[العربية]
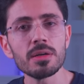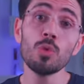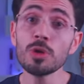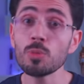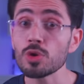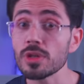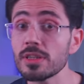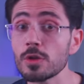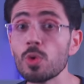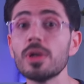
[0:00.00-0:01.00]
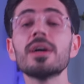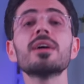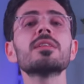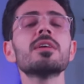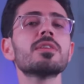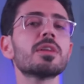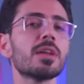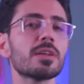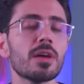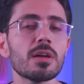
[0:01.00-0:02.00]
ومن المعطيات دي كلها تقدر
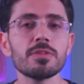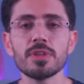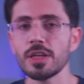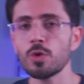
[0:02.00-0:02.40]
انك تعرف تاريخ